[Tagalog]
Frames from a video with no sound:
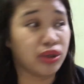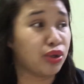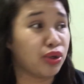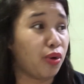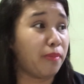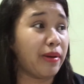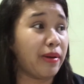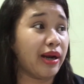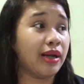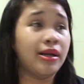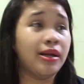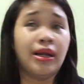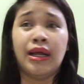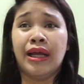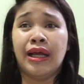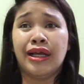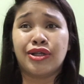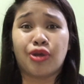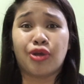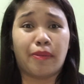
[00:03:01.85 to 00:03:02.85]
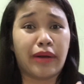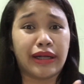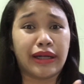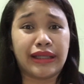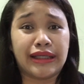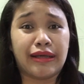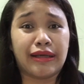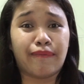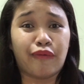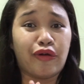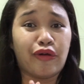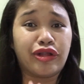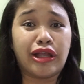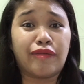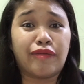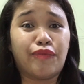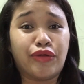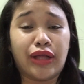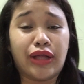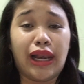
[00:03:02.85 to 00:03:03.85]
Sobrang, sobrang disappointed
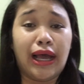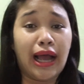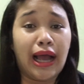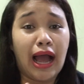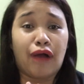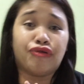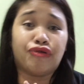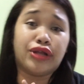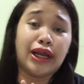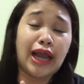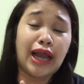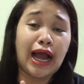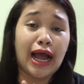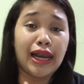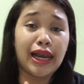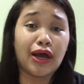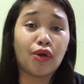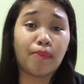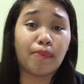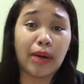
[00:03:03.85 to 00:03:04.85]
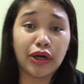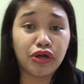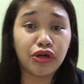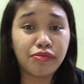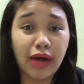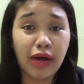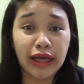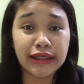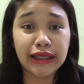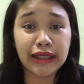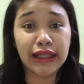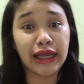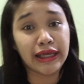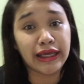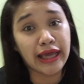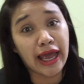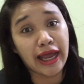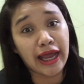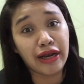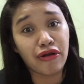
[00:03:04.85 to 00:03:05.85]
po talaga ako dahil akala ko pag lumaki sila
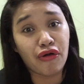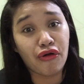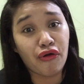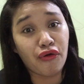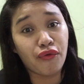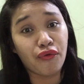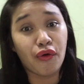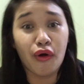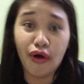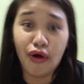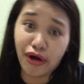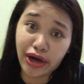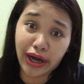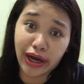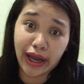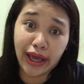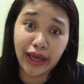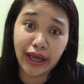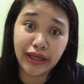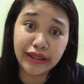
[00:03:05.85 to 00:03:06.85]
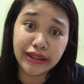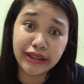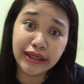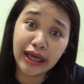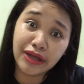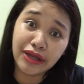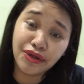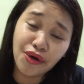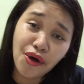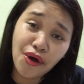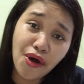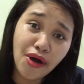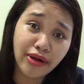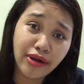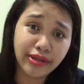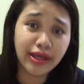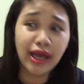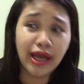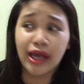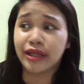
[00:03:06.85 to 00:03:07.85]
yellow, orange, ganun.
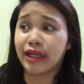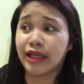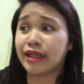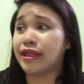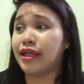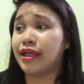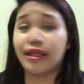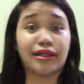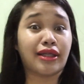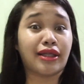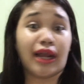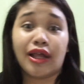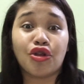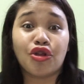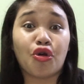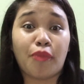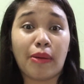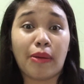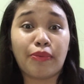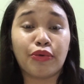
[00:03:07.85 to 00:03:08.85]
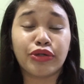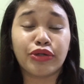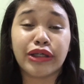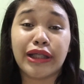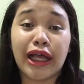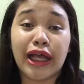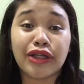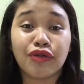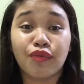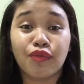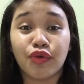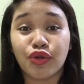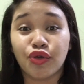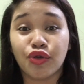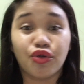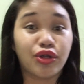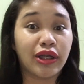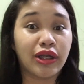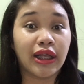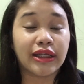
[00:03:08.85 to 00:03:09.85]
Tapos tinitrain ko pa po sila, sumusunod
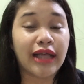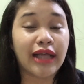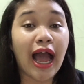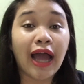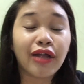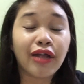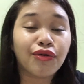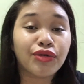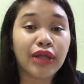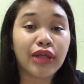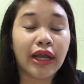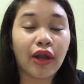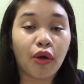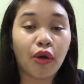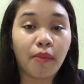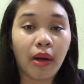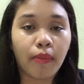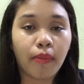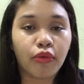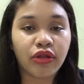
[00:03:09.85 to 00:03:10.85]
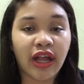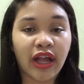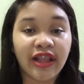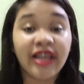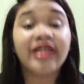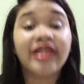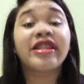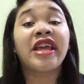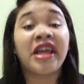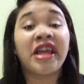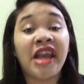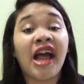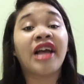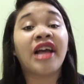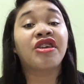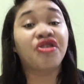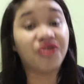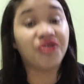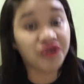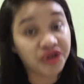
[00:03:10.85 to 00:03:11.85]
sila sa akin kung saan ako magpunta. At hindi lang
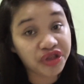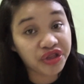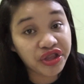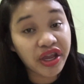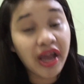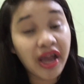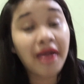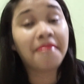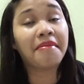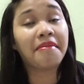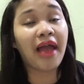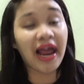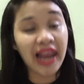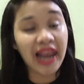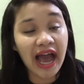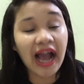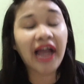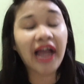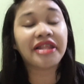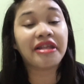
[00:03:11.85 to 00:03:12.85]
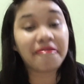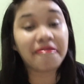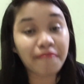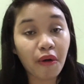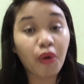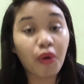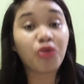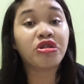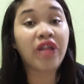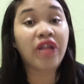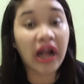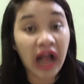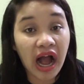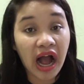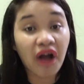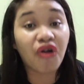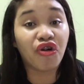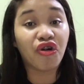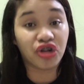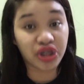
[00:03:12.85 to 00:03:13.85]
yun. May alaga din po akong dagang
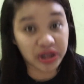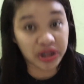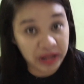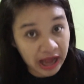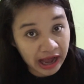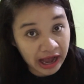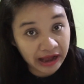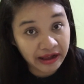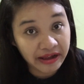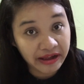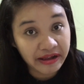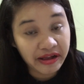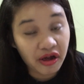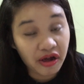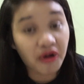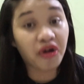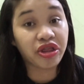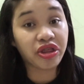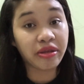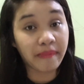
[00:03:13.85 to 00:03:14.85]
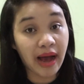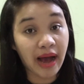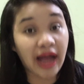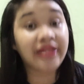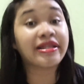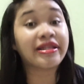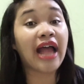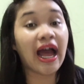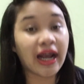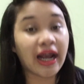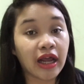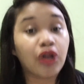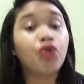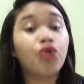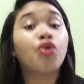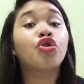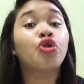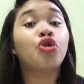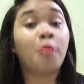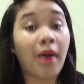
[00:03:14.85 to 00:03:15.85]
costa. O di ba, ang
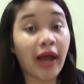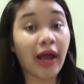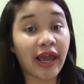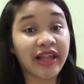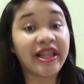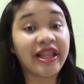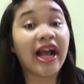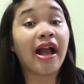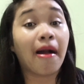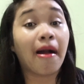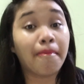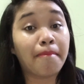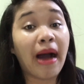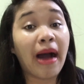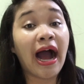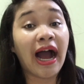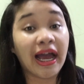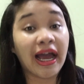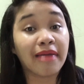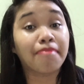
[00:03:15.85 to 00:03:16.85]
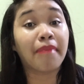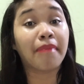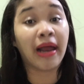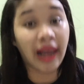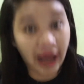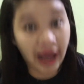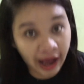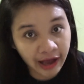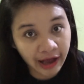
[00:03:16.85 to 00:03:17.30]
nung lumaki, dagang bahay pala.